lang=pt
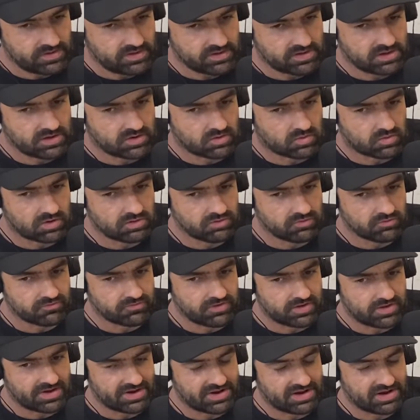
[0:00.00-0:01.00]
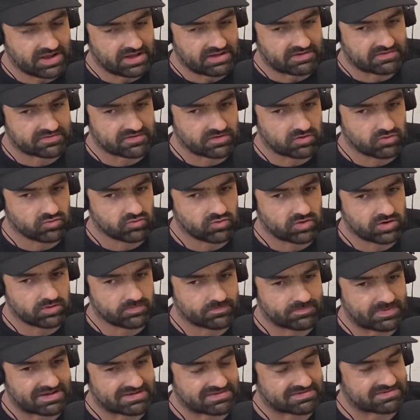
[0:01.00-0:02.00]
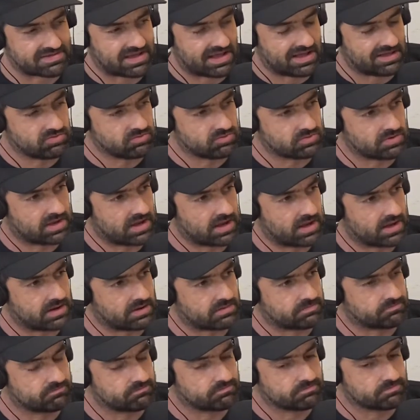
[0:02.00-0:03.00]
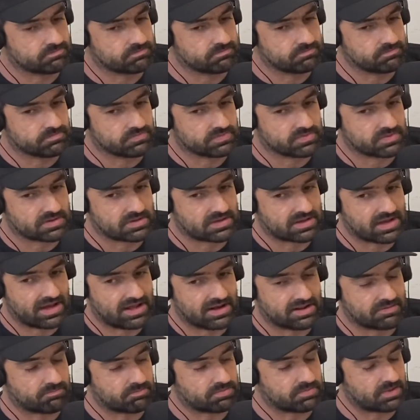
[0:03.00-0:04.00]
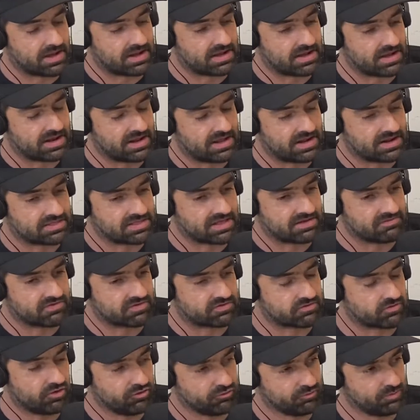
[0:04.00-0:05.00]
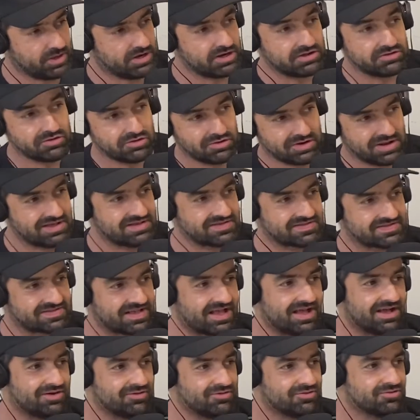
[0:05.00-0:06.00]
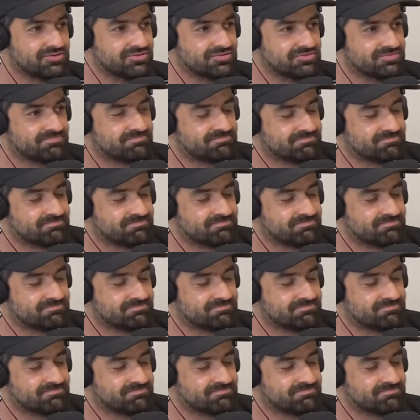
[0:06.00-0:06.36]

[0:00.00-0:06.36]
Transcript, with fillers: E quando veio a eleição do ano passado, cara, Cara, a galera tava só esperando eu lançar o. É, o